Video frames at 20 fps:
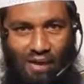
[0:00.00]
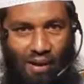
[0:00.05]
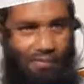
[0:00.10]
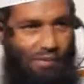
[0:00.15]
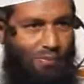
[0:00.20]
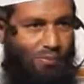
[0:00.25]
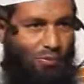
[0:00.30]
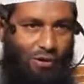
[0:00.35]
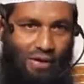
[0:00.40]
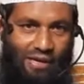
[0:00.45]

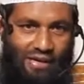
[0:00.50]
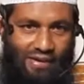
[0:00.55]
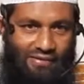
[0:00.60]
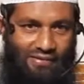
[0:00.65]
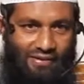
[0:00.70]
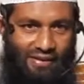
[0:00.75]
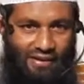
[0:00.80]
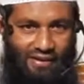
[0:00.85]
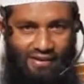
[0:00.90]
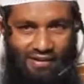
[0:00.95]
আপনি ভুলে
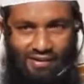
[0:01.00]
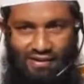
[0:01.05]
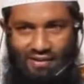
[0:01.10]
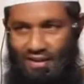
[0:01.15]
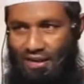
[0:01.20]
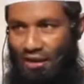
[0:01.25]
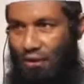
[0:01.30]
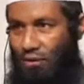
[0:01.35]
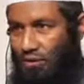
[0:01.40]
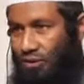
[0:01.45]
গেছেন
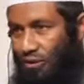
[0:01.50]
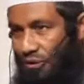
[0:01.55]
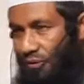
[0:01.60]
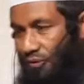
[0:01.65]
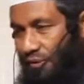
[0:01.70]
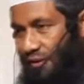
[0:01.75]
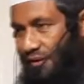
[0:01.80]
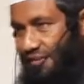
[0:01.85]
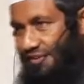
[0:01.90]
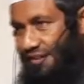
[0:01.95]
খাওয়া দাওয়া
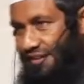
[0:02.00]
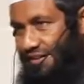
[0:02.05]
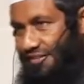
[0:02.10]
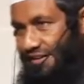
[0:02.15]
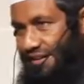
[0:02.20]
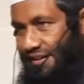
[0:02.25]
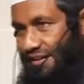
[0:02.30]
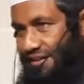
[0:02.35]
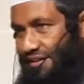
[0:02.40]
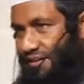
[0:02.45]
করে
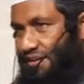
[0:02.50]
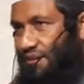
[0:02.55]
ফেলেছেন